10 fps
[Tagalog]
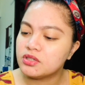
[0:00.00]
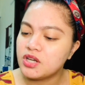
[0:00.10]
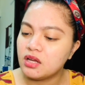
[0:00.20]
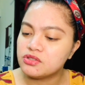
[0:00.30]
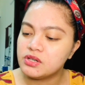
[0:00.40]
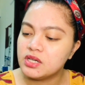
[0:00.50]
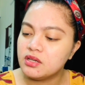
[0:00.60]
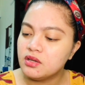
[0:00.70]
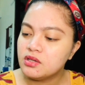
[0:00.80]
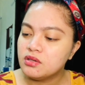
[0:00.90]
siya. Actually,
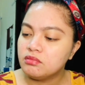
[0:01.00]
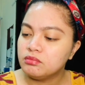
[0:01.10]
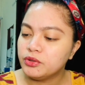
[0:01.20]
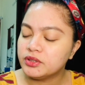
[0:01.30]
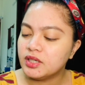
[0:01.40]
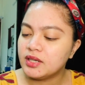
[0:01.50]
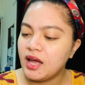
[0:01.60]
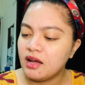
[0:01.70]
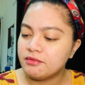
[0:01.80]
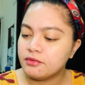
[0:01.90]
more than
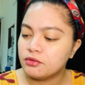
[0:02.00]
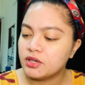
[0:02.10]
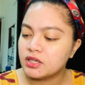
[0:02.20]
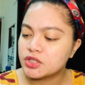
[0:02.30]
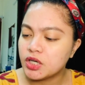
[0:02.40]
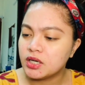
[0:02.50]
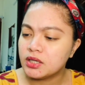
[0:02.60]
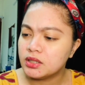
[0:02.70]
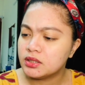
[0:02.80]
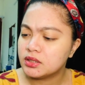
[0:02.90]
half ko na
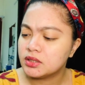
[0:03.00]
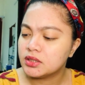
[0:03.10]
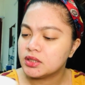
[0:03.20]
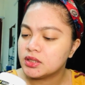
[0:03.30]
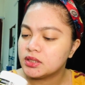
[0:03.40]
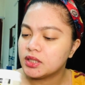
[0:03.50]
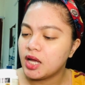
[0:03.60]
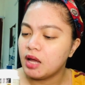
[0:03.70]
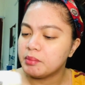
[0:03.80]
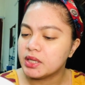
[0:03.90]
siya
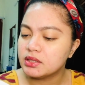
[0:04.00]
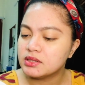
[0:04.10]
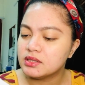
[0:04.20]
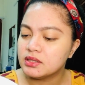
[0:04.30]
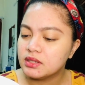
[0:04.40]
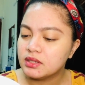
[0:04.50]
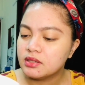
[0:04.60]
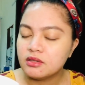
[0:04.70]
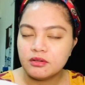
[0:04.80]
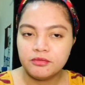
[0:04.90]
nagamit.
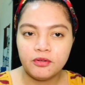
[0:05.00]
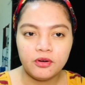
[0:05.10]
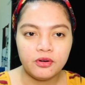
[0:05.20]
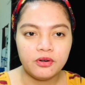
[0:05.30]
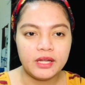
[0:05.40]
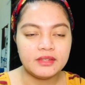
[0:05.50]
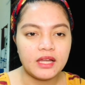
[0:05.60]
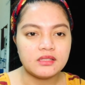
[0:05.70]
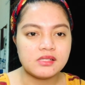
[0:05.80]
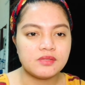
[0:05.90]
For, and
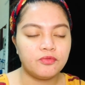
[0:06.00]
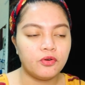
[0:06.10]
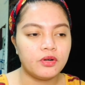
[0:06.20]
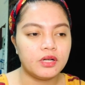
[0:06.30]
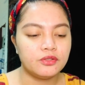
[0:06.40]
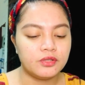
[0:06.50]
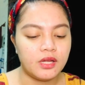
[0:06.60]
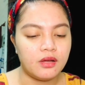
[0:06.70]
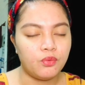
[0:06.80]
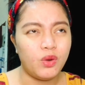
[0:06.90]
that's for, ano
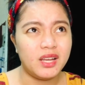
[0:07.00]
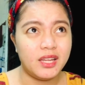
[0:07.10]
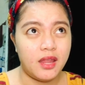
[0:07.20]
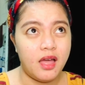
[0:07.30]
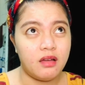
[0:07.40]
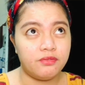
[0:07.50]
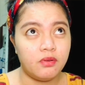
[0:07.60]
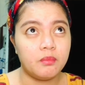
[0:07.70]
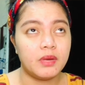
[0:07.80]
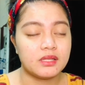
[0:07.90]
na, one and a half
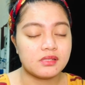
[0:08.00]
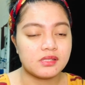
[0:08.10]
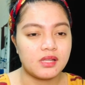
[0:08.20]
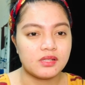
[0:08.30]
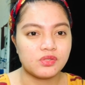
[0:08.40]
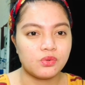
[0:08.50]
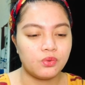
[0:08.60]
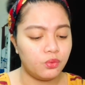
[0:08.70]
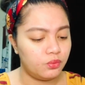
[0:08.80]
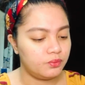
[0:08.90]
months na.
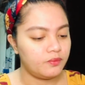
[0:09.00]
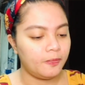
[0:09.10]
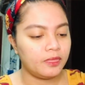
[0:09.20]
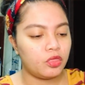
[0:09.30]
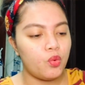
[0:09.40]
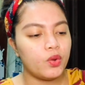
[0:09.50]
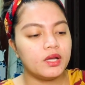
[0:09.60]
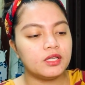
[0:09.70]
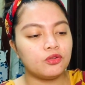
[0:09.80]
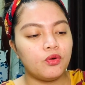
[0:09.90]
So, itong
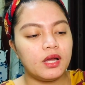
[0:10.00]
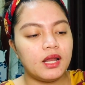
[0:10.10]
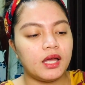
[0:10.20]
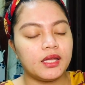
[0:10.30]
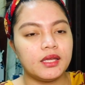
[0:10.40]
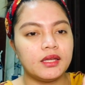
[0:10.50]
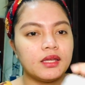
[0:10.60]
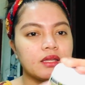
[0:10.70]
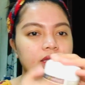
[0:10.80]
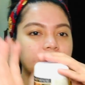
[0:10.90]
ganitong kalaking
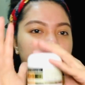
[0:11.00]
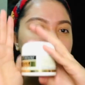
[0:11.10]
uh,